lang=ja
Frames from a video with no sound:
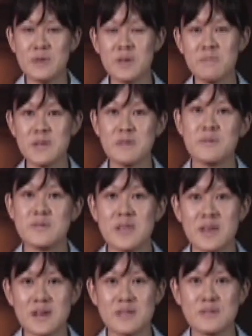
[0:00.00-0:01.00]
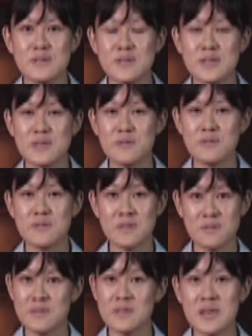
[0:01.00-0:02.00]
日々の生活一つ
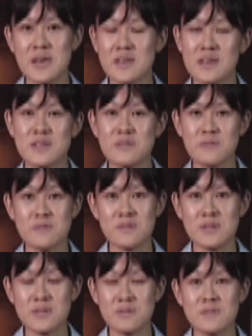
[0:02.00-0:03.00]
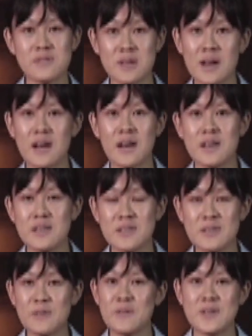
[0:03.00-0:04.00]
一つ、経験一つ一つが
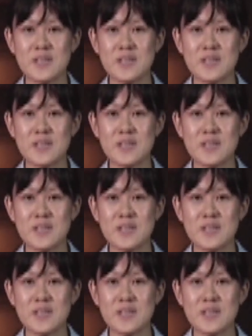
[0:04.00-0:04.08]
教